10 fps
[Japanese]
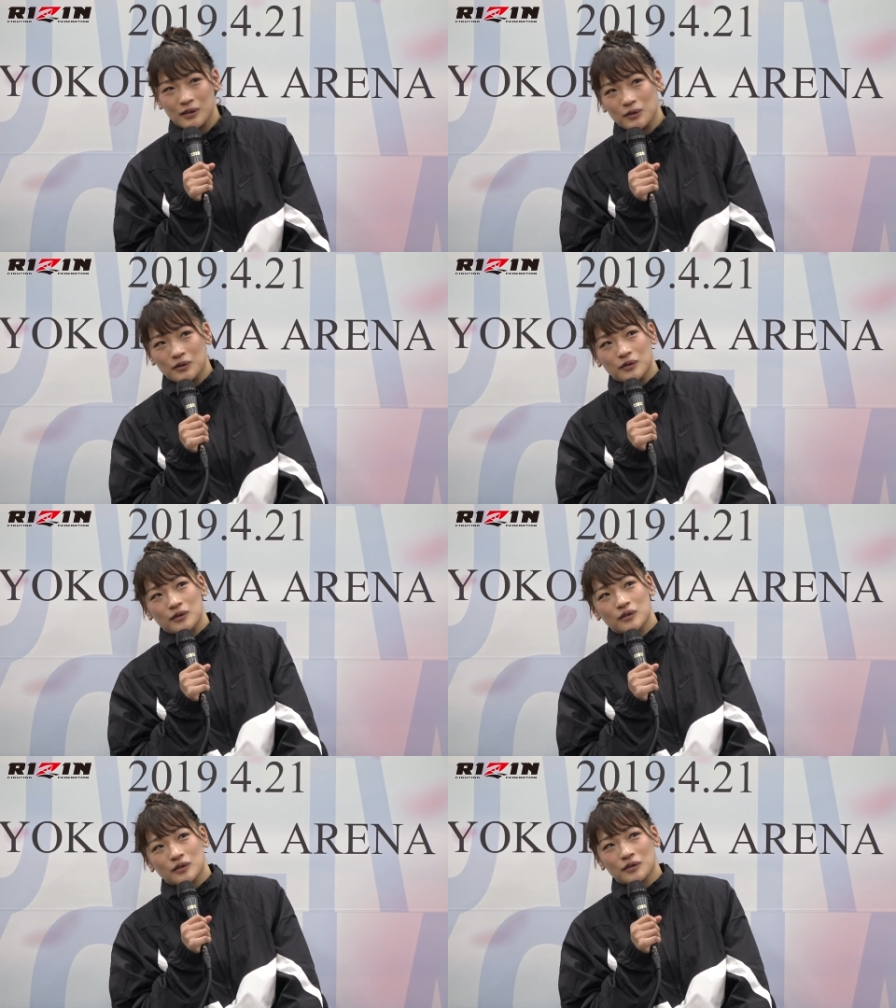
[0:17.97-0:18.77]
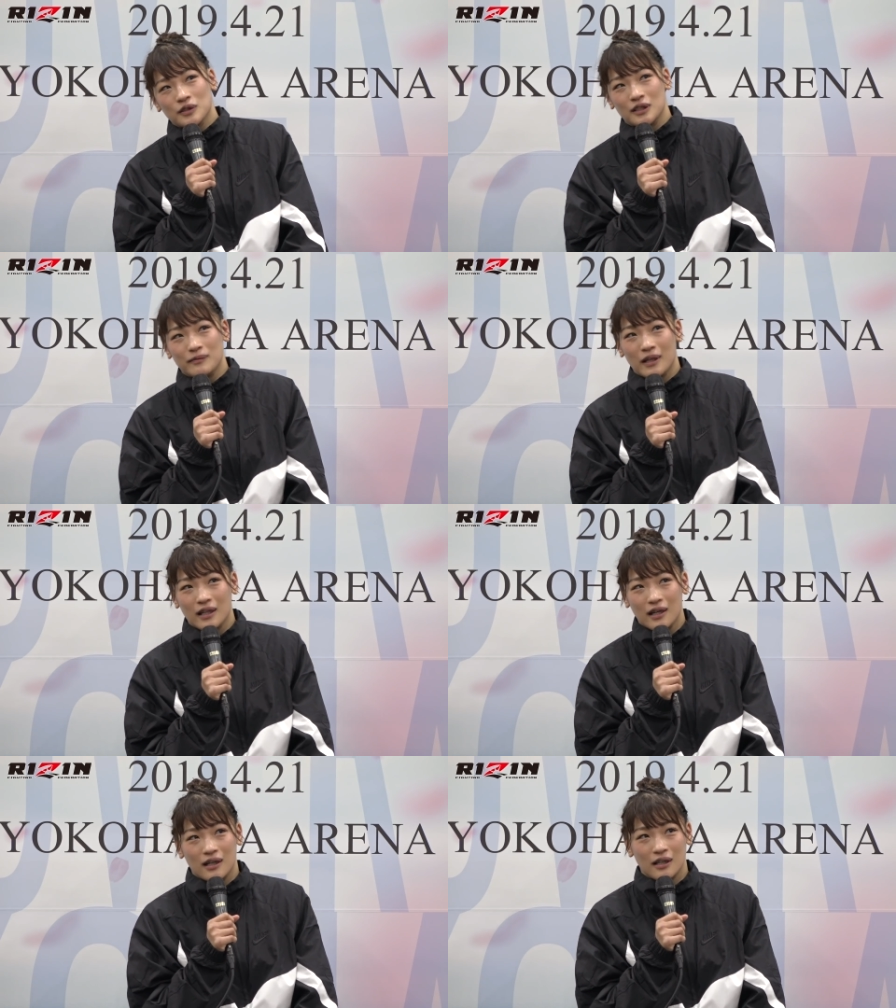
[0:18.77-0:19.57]
うと少しま
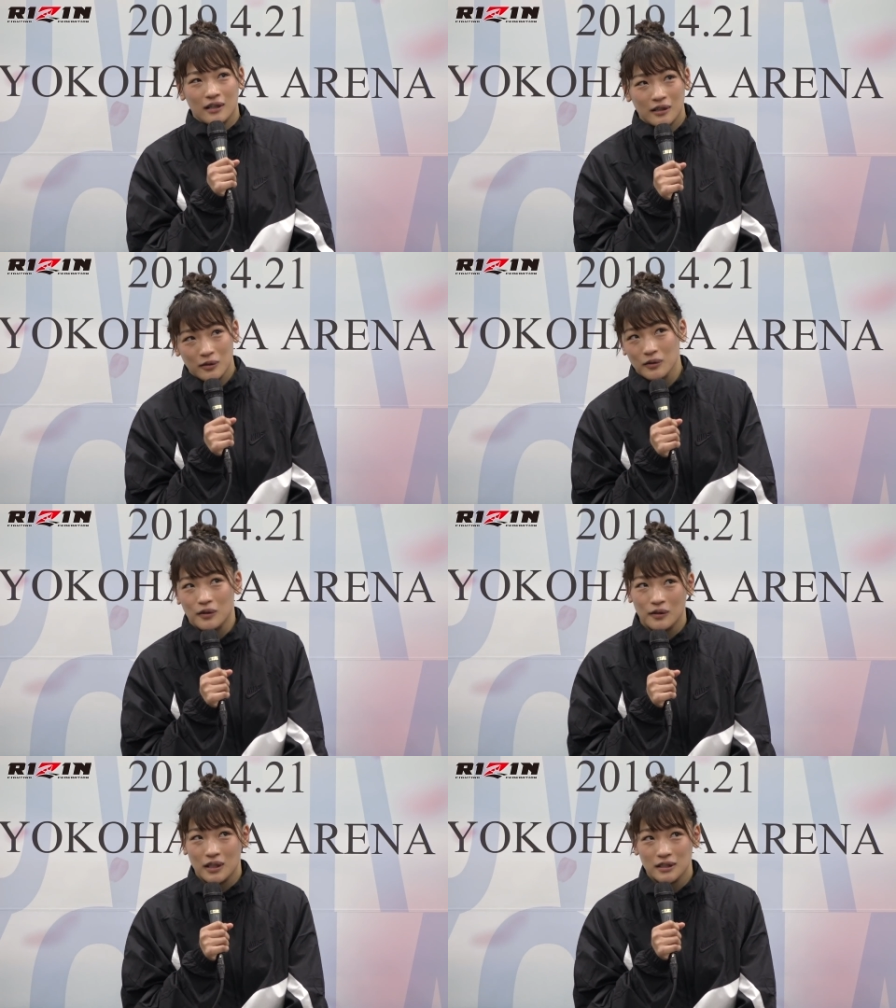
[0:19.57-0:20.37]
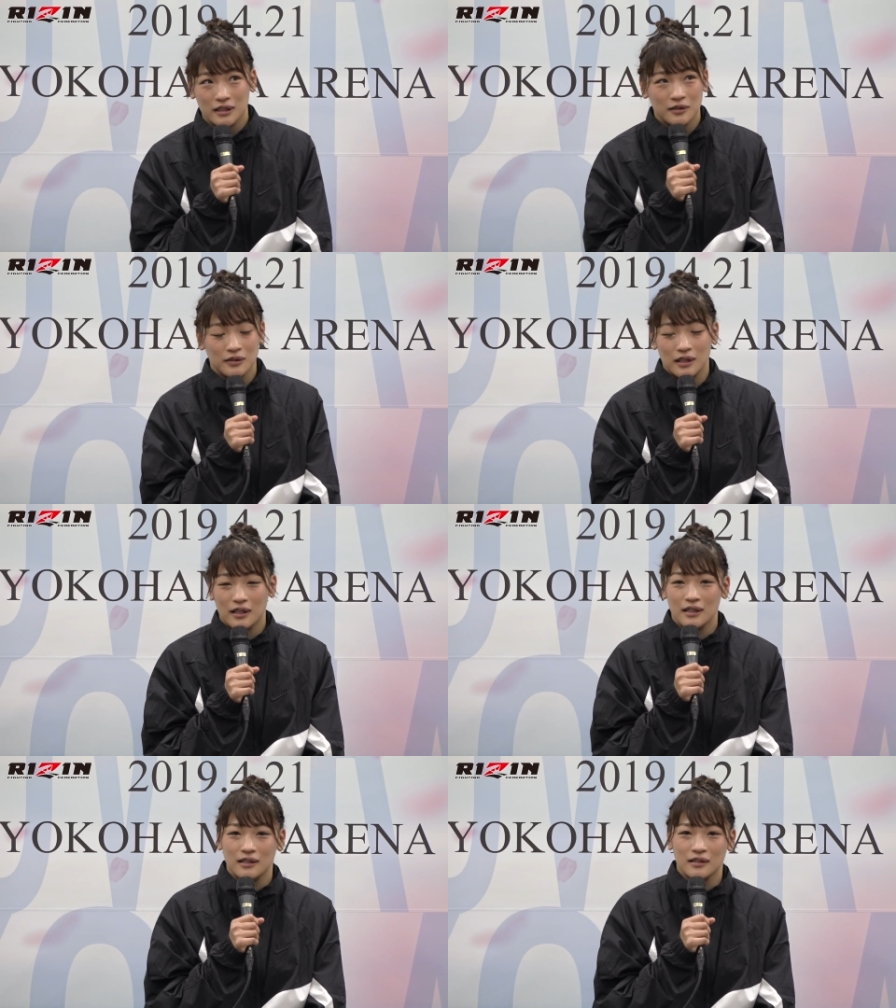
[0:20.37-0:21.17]
だ体とのアジャストじゃ
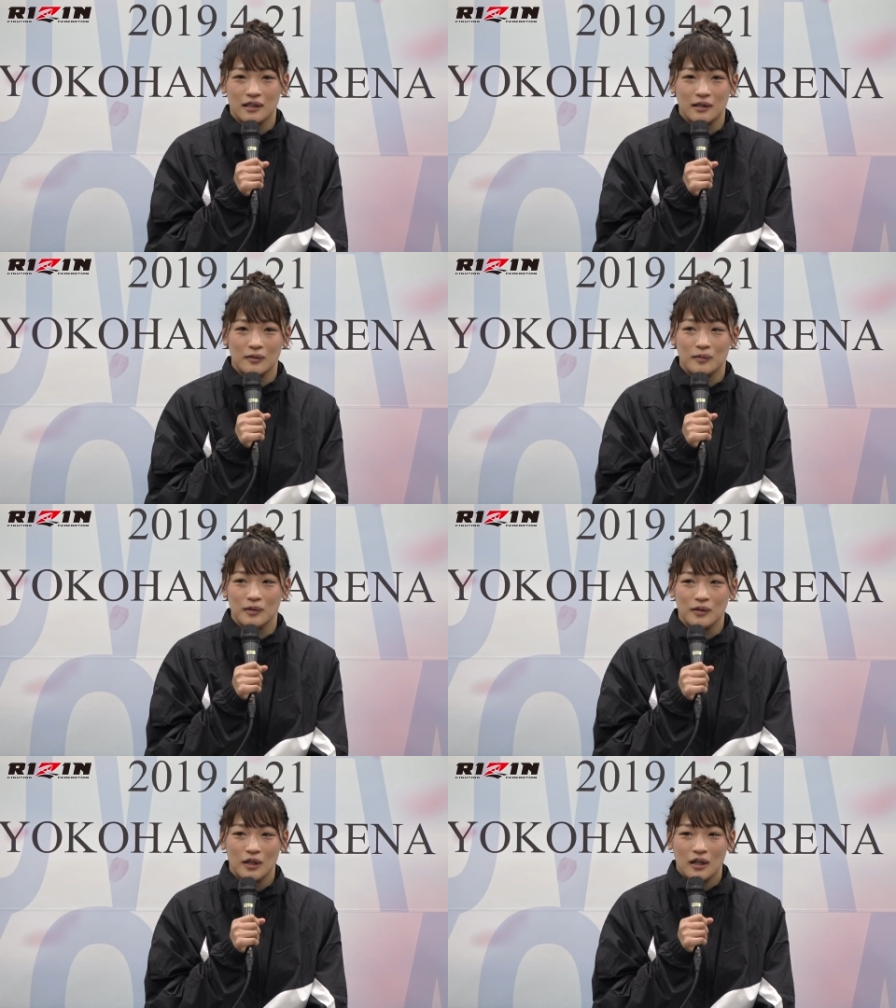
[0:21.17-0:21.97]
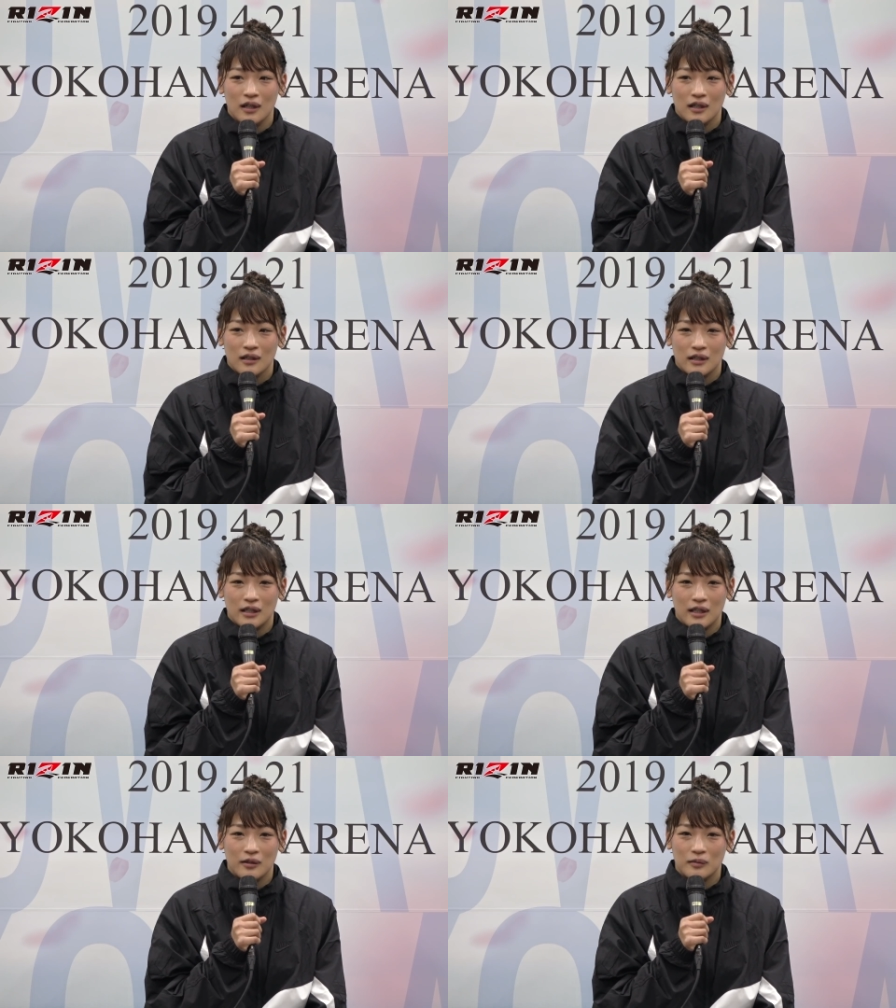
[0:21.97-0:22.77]
ないですけれども
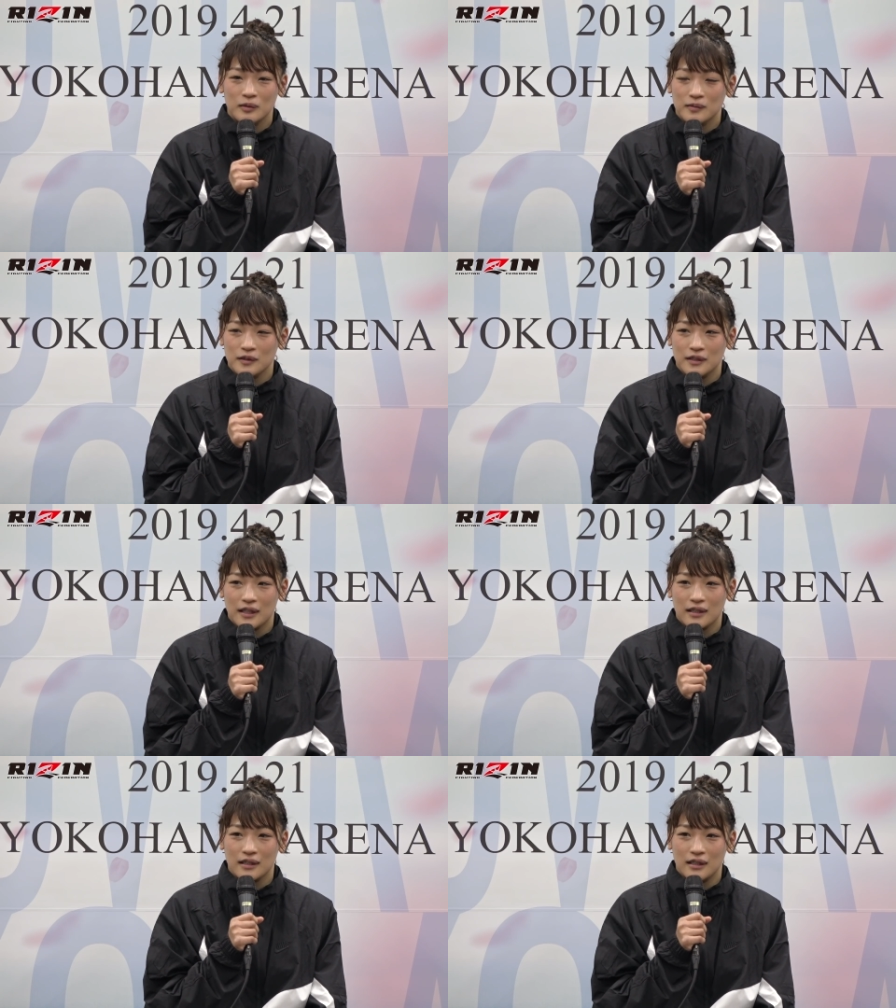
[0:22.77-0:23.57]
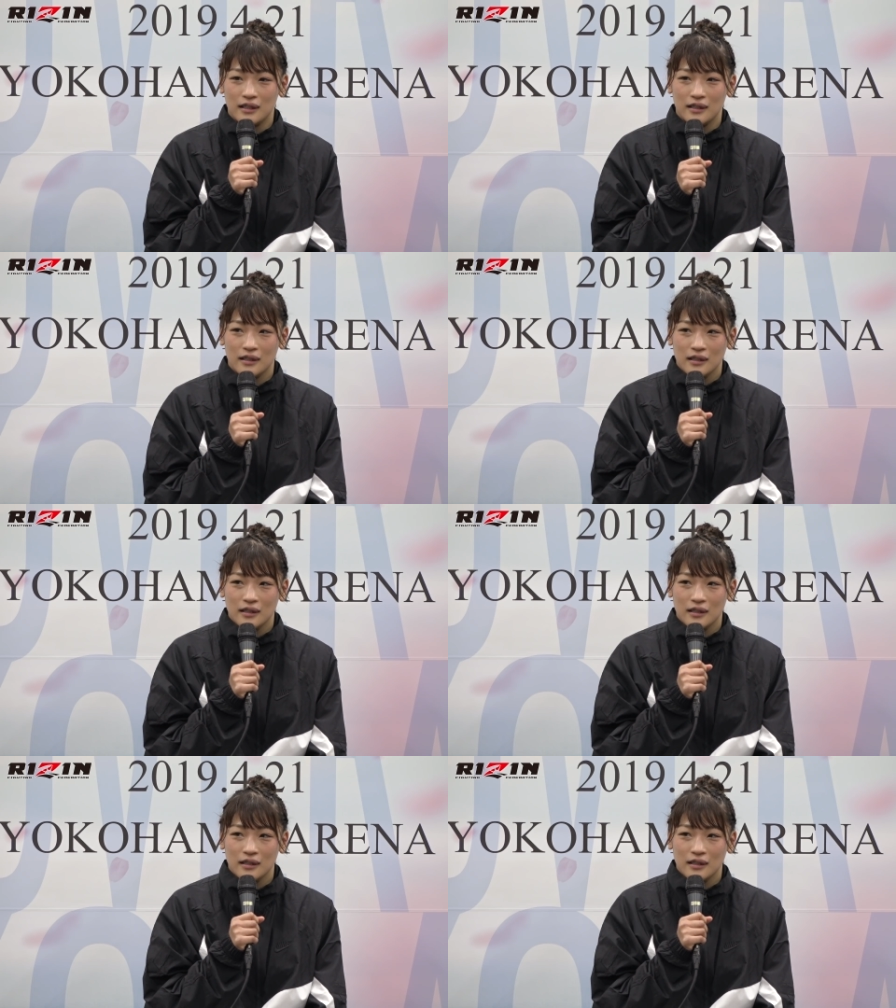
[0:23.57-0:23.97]
キレの部分だったり、